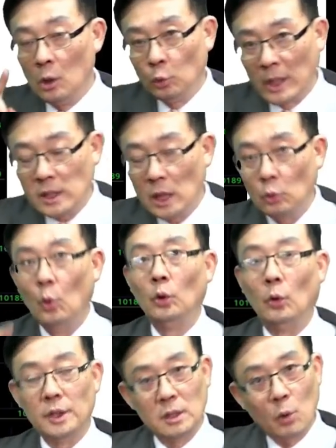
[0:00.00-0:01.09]
短线多
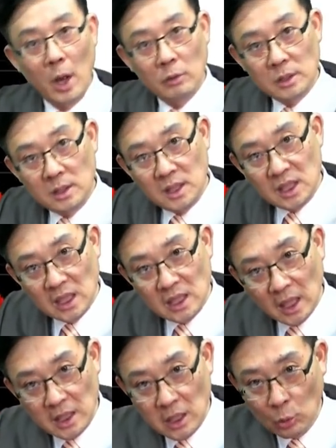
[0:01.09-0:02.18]
头快要形
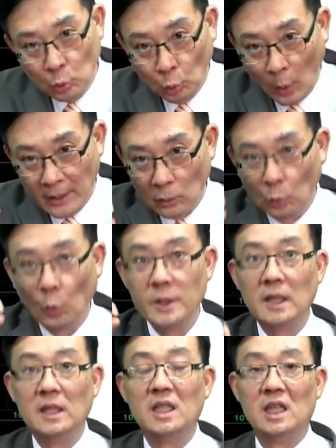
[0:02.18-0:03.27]
成，一下短多
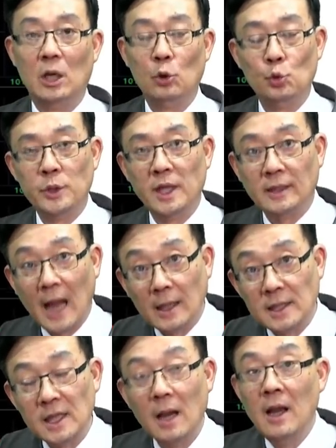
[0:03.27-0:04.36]
这个结束这个当
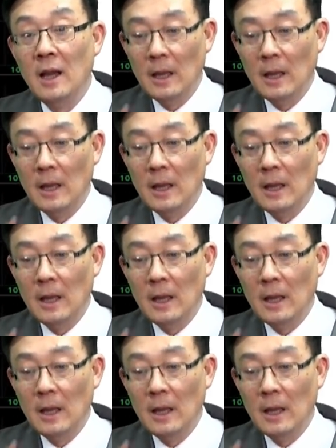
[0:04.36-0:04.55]
下。